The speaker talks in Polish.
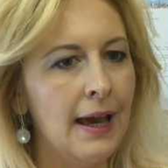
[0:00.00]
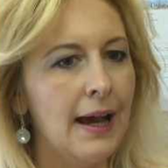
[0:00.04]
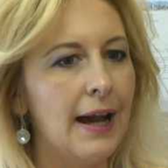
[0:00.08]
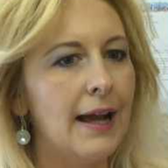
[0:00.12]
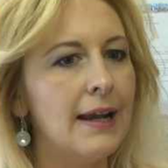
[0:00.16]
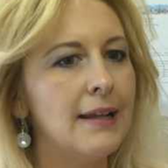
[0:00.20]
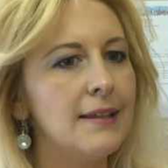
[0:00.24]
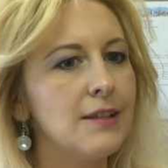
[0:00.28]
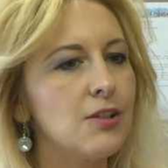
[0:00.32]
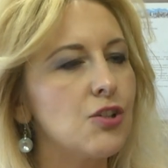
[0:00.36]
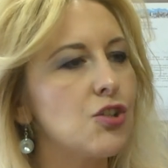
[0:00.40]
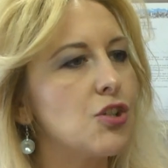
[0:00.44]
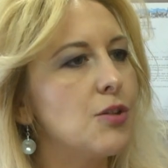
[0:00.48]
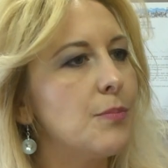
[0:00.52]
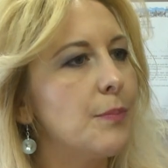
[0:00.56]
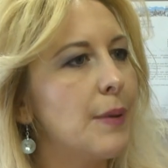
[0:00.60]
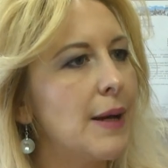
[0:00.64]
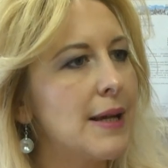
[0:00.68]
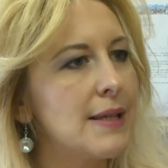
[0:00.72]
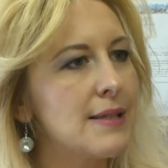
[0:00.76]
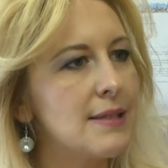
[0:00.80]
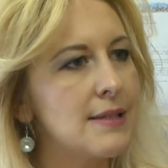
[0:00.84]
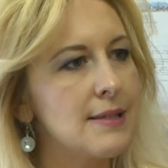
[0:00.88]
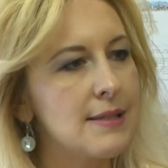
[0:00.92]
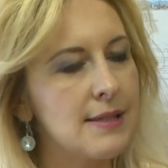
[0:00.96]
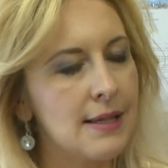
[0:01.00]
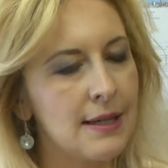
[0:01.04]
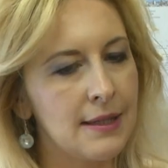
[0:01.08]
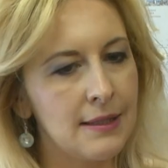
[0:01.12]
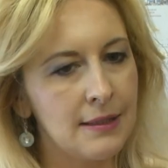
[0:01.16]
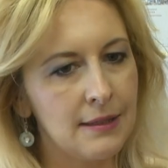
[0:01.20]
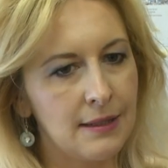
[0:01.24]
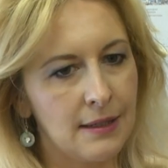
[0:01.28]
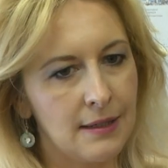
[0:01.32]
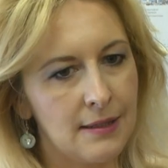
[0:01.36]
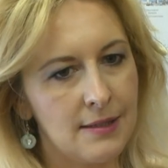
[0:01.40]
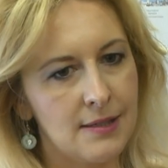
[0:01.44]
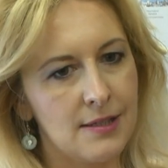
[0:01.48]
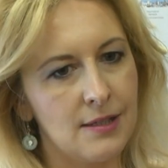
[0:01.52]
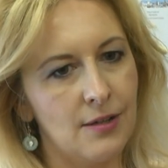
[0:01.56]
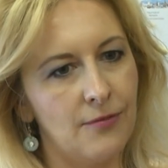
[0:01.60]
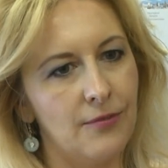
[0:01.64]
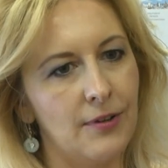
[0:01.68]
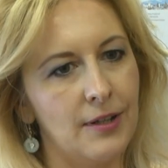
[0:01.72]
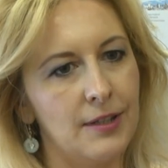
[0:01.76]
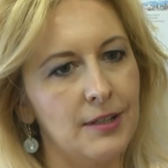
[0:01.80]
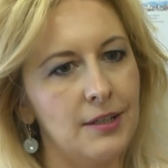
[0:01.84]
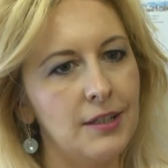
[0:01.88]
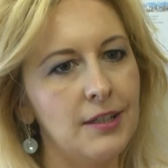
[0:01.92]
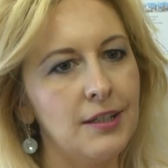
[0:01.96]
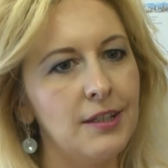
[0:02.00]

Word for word: ale też i pasji zainteresowań.